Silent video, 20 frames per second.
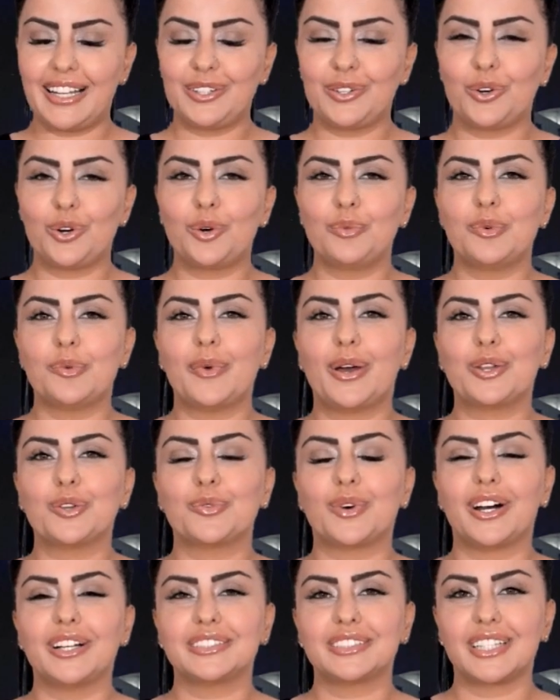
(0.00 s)
اليوم بما انه
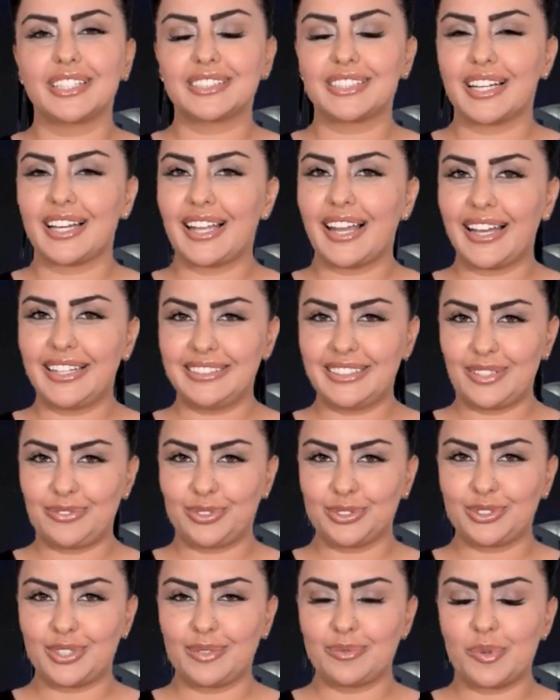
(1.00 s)
مخصصه لعيد
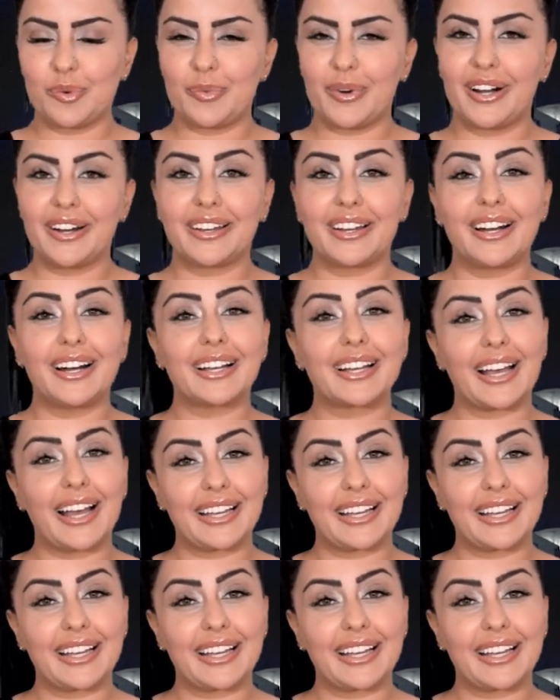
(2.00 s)
الفطر المبارك